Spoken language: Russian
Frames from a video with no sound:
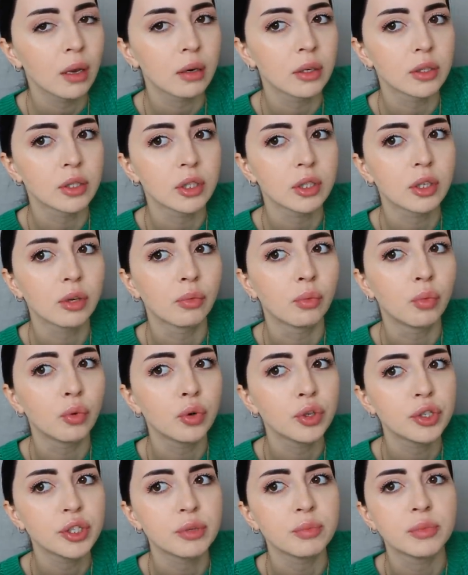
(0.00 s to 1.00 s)
где-то
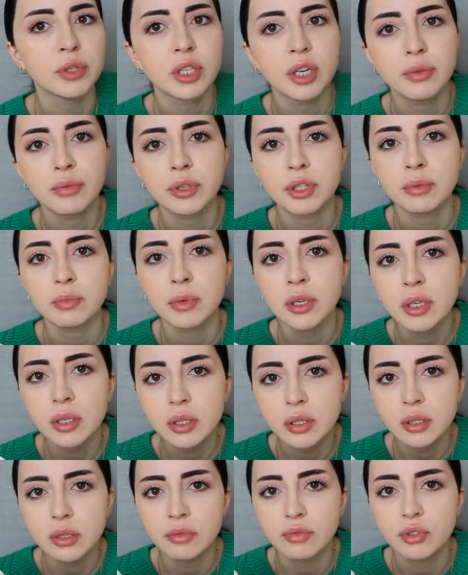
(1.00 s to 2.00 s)
8-9
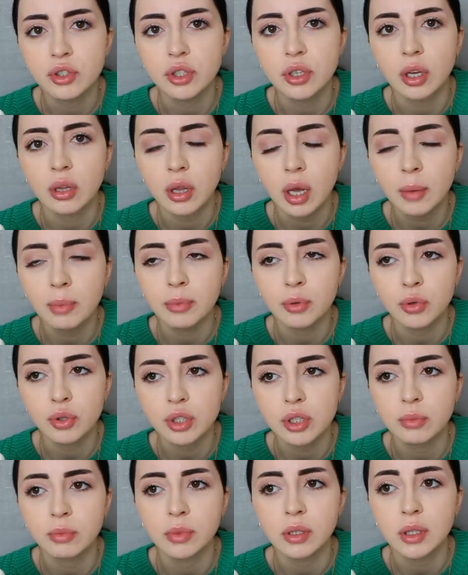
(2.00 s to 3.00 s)
месяцев ждала
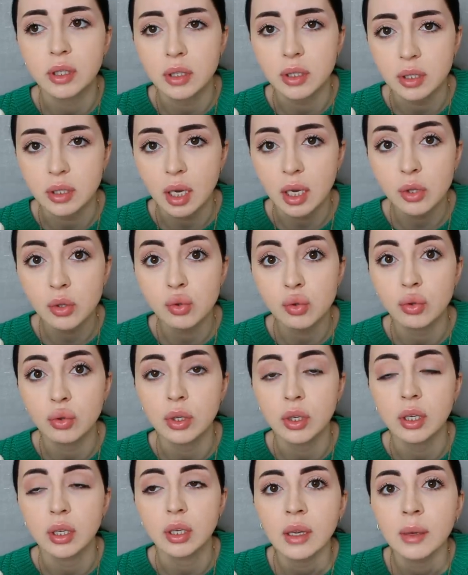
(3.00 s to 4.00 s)
просто монетизацию
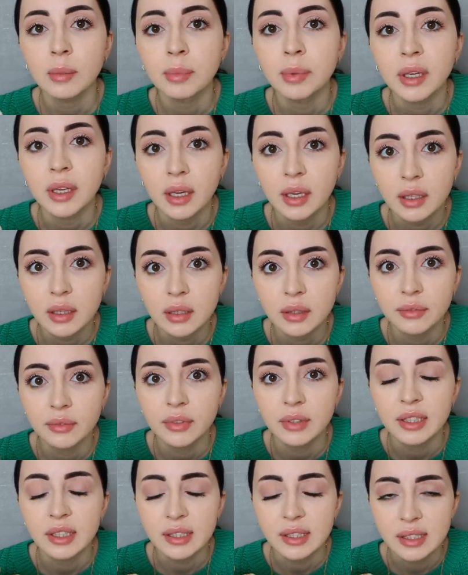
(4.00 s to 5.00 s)
и, и при этом в
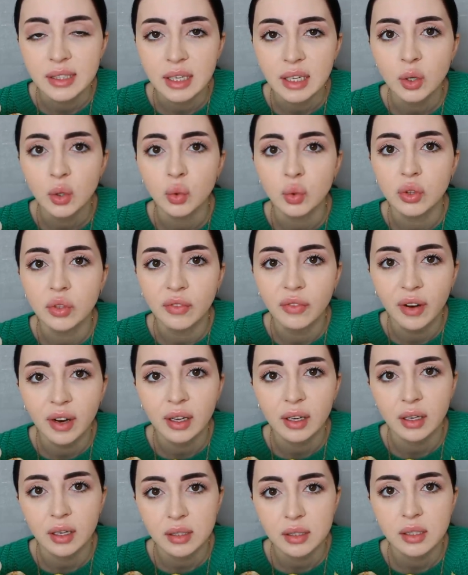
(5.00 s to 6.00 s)
неделю
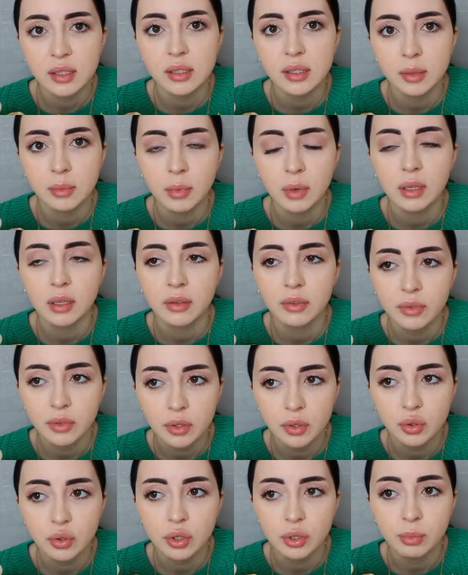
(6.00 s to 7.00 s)
два раза снимала
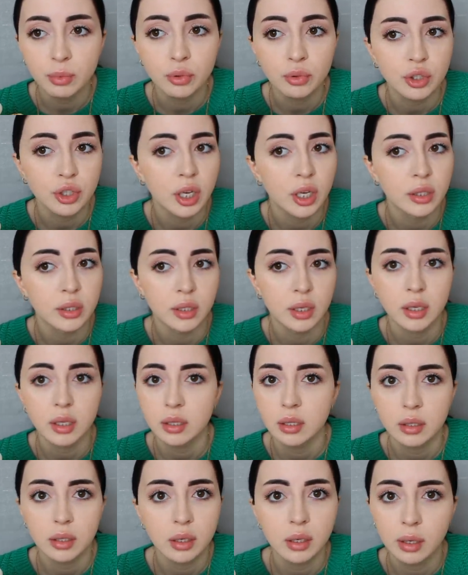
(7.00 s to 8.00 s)
видео, не получая за
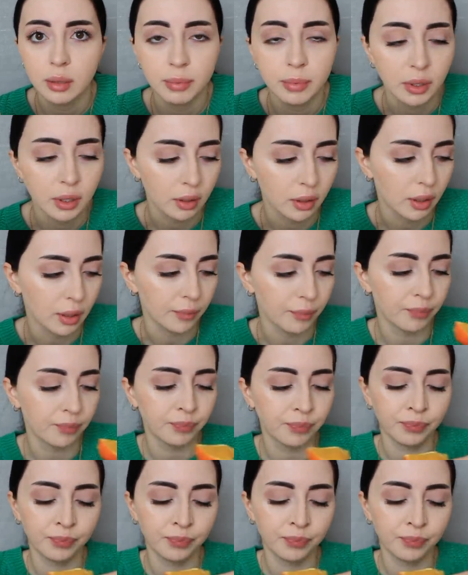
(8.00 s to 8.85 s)
это ни копейки.